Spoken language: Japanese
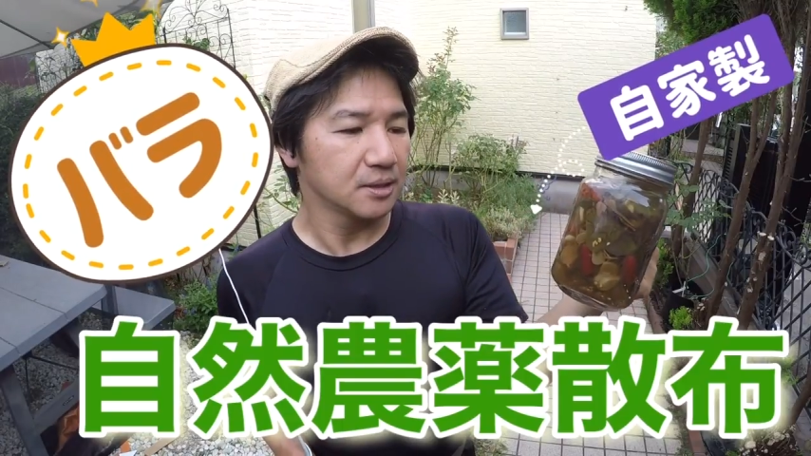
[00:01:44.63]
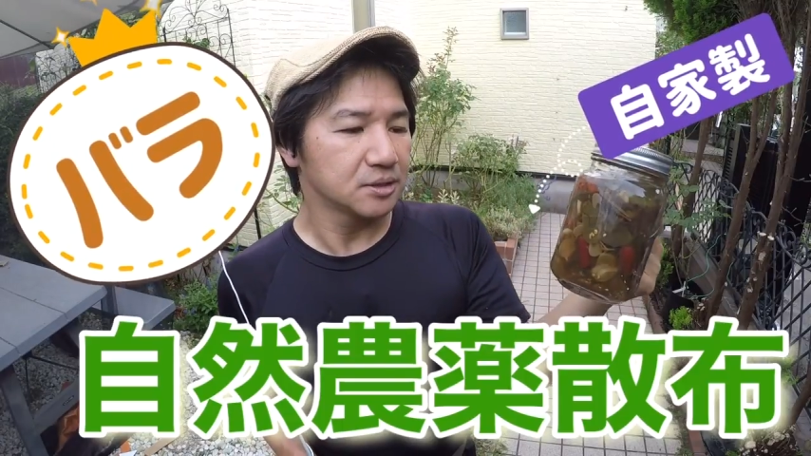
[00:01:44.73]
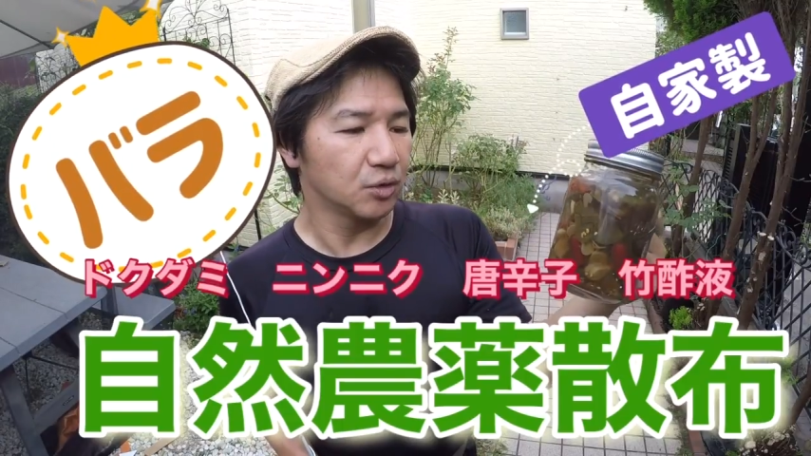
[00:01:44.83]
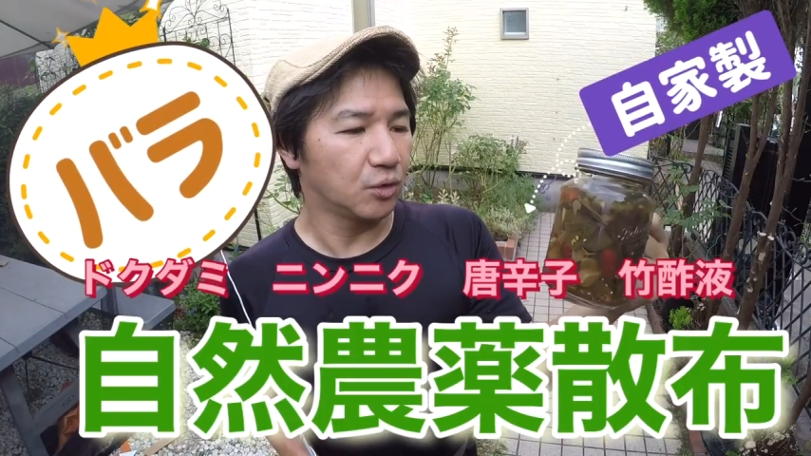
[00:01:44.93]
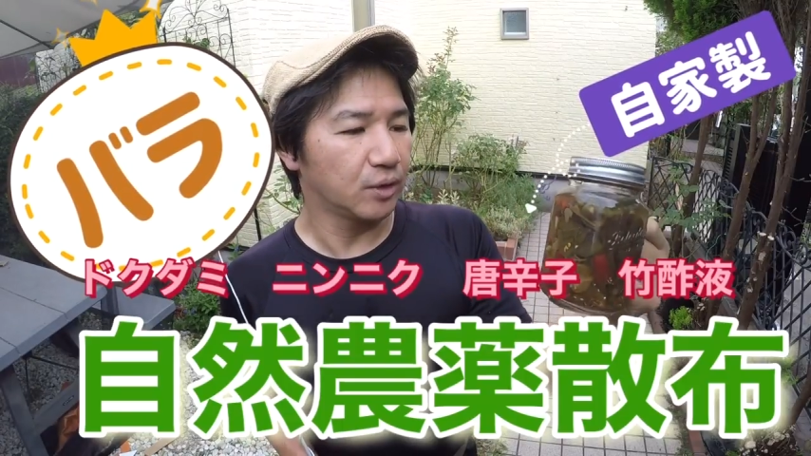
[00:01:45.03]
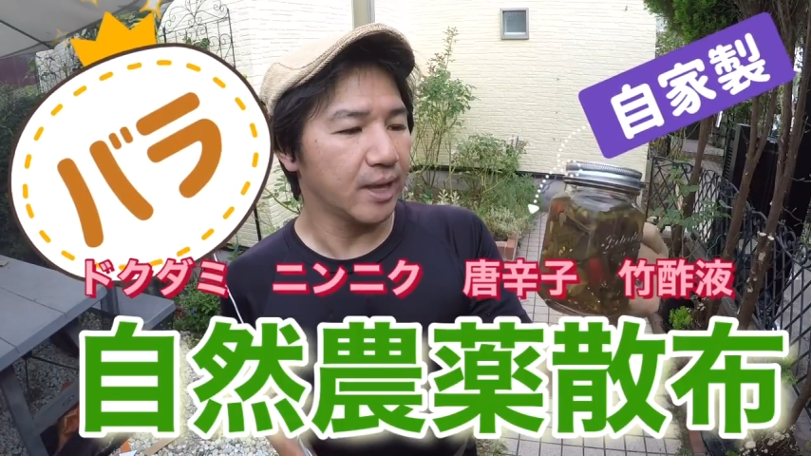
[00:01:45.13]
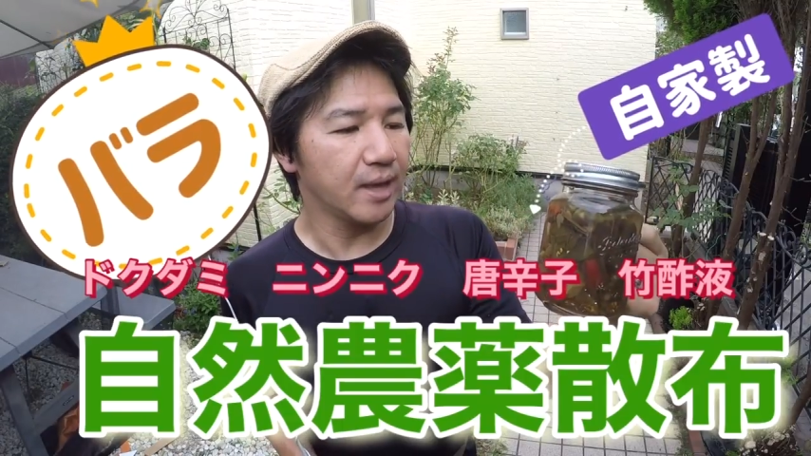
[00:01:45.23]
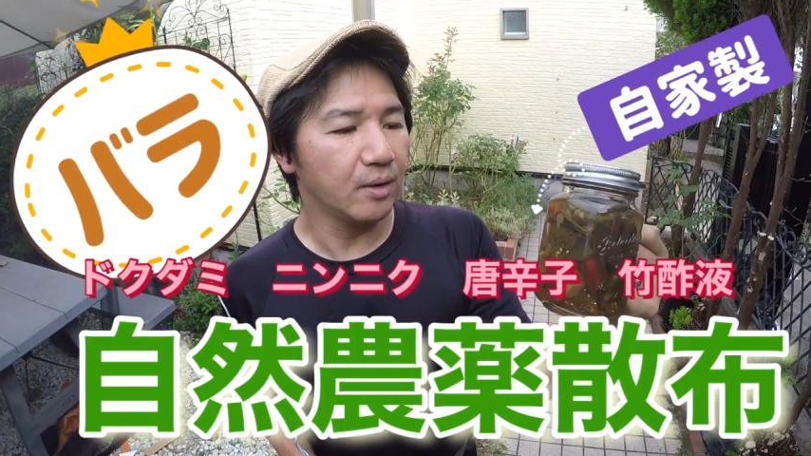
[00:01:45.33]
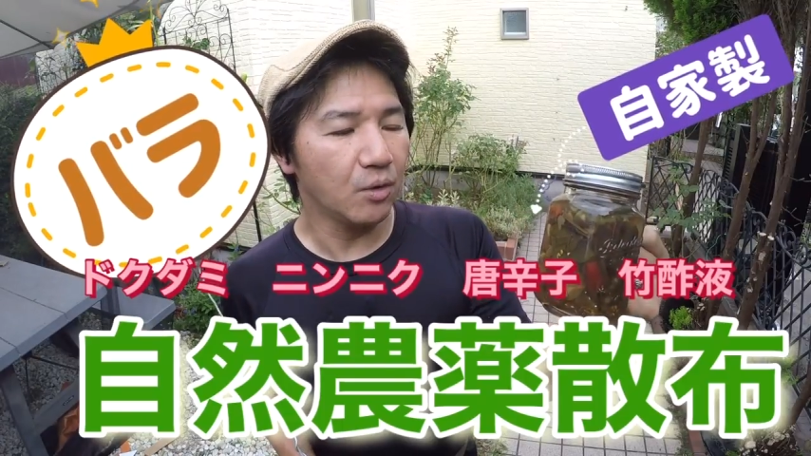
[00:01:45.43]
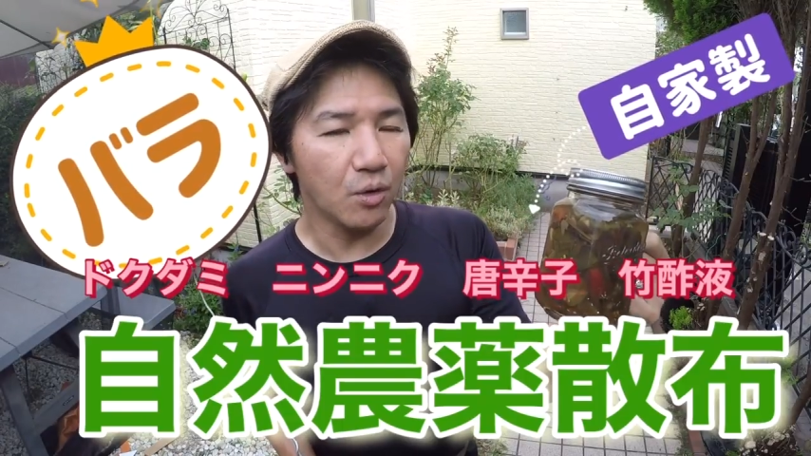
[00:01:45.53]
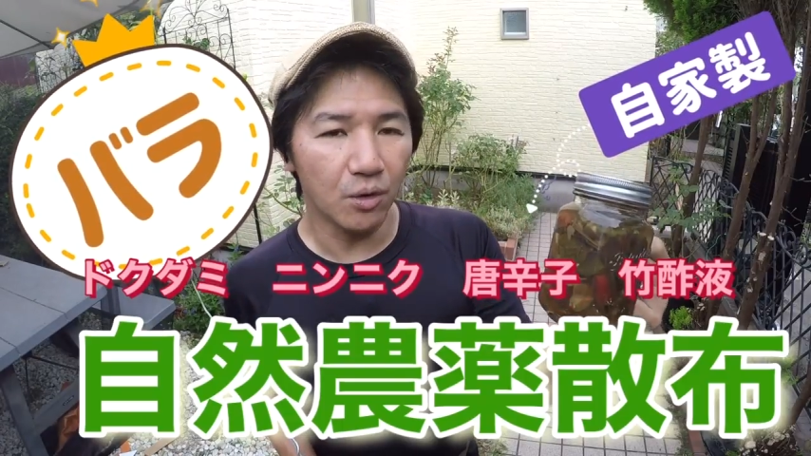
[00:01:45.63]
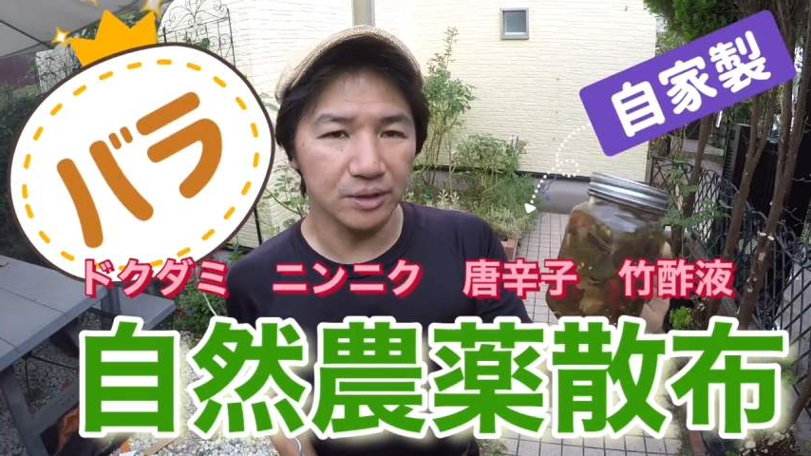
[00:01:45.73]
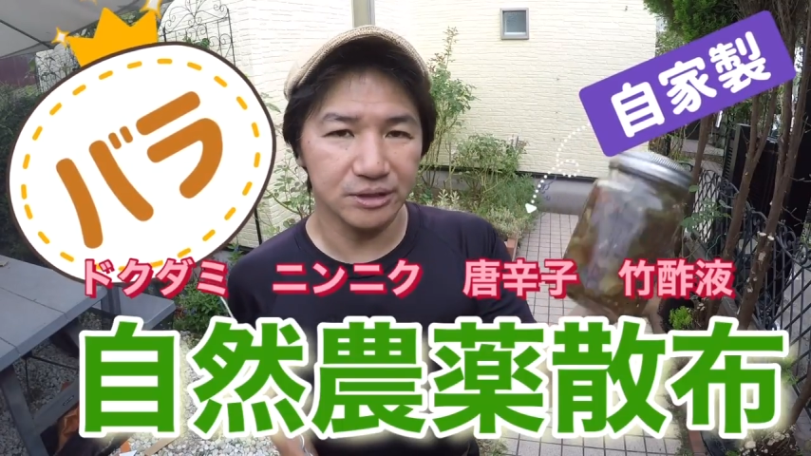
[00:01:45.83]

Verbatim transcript: それを